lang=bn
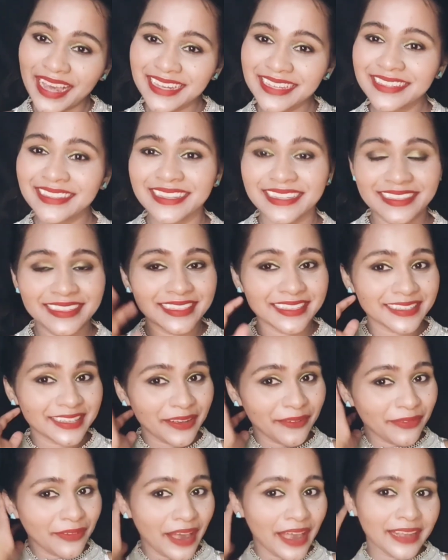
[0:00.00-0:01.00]
দিস ইজ দ্য
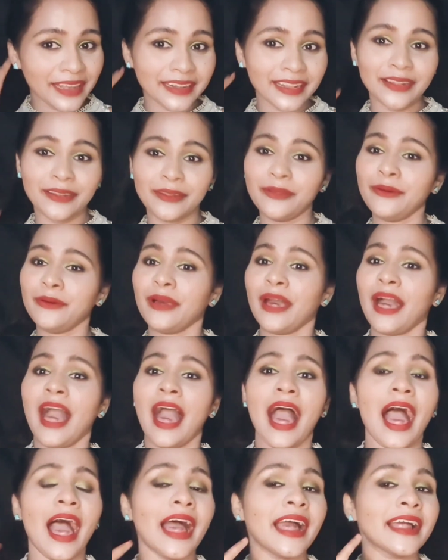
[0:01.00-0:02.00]
ফাইনাল লুক
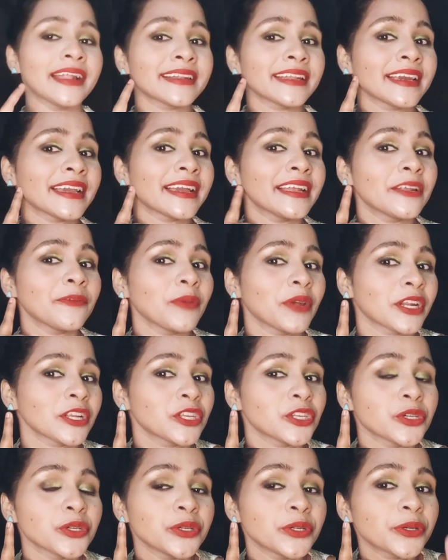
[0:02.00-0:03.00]
অ্যান্ড এখানে আমি একটা
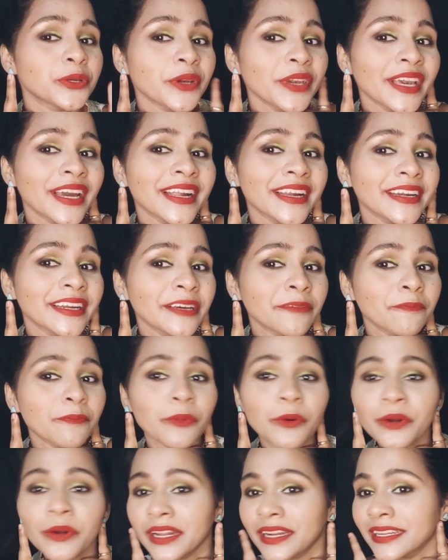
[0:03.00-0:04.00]
ছোট্ট ইয়াররিং
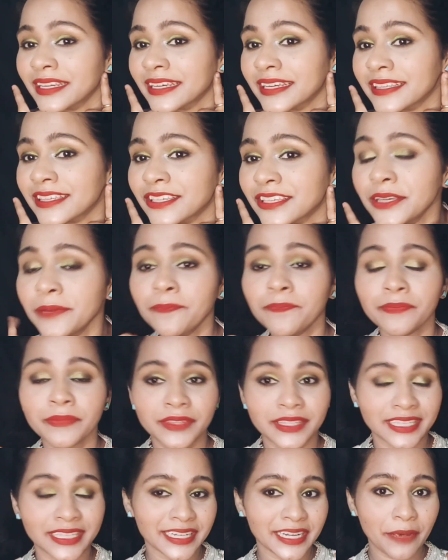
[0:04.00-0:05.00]
পরে নিয়েছি
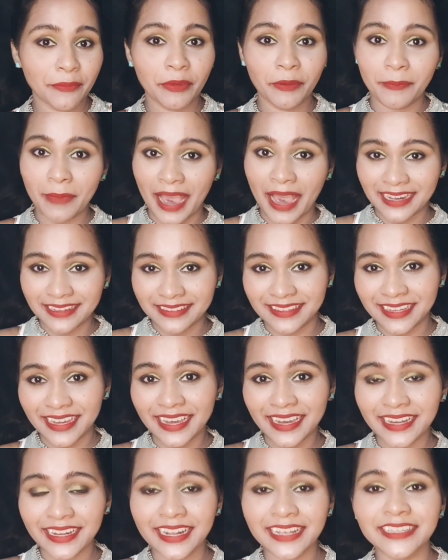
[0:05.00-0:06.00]
যেটা আমি ম্যাক্স থেকে
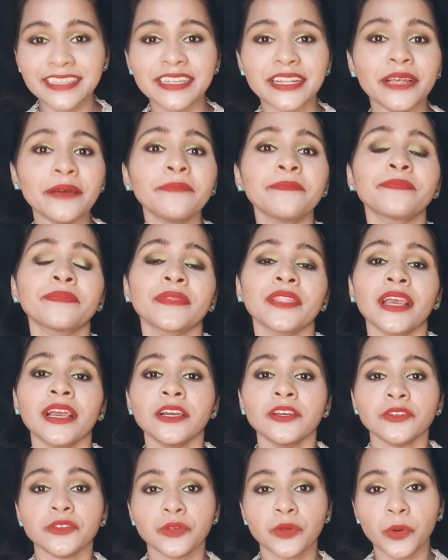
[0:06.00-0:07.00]
কিনেছিলাম
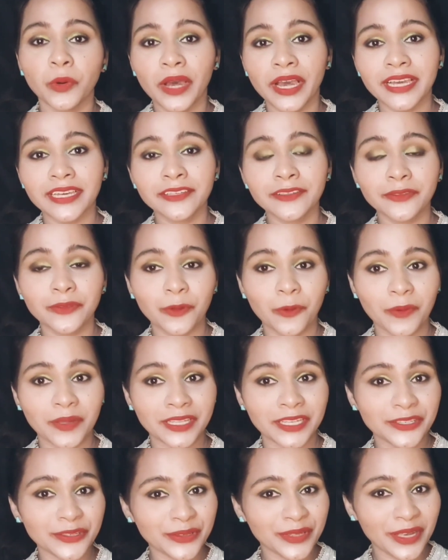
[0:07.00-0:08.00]
সো গাইজ তোমাদের
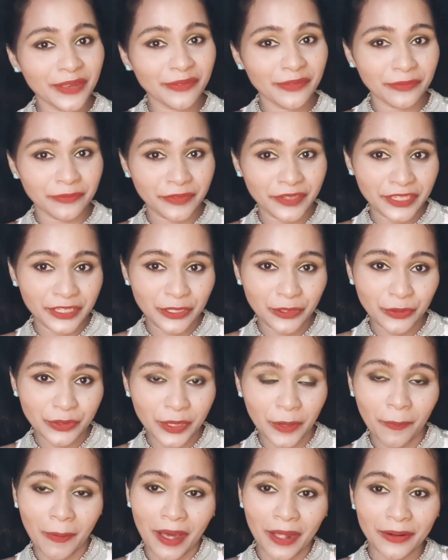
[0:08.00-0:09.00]
যদি এই ভিডিওটা
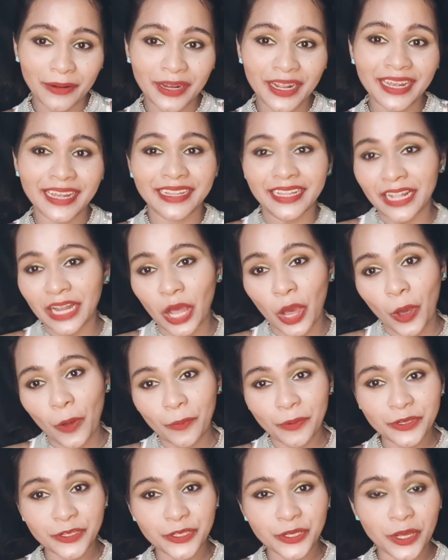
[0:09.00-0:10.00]
ভালো লাগে তাহলে
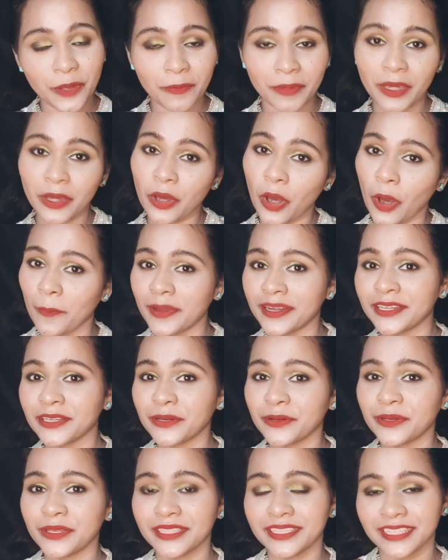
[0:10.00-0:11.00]
অবশ্যই আমাকে কমেন্ট করে
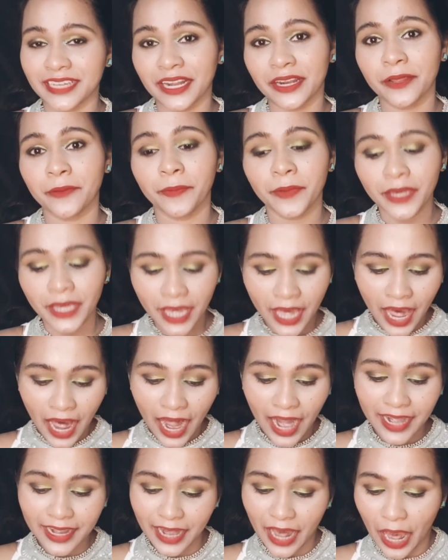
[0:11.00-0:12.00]
জানাবে আর
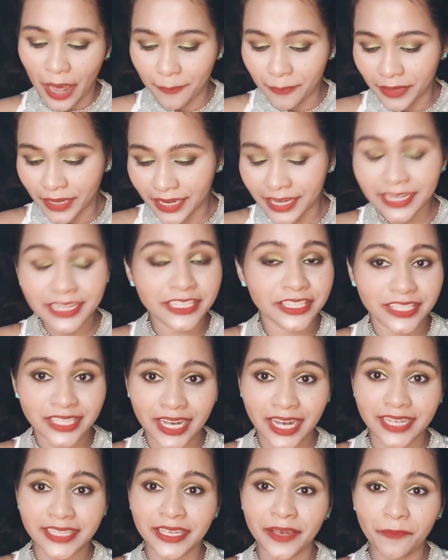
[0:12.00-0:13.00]
আমি এখানে যা
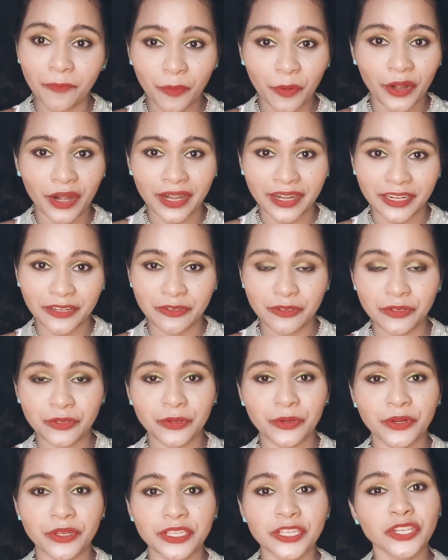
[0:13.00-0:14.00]
যা প্রোডাক্ট ইউজ
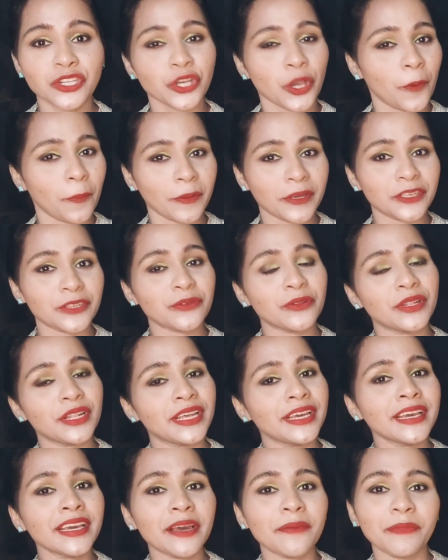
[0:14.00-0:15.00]
করেছি সব কিছুর লিঙ্ক
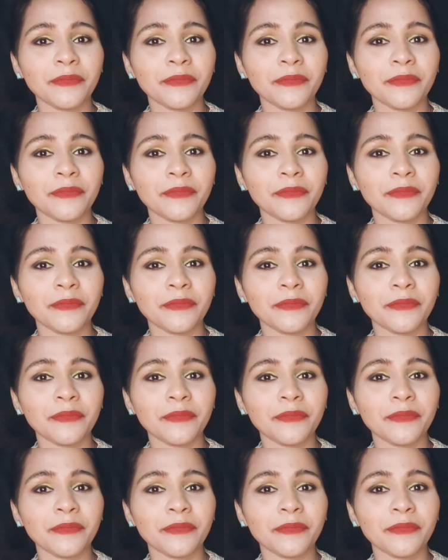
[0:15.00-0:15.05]
আমি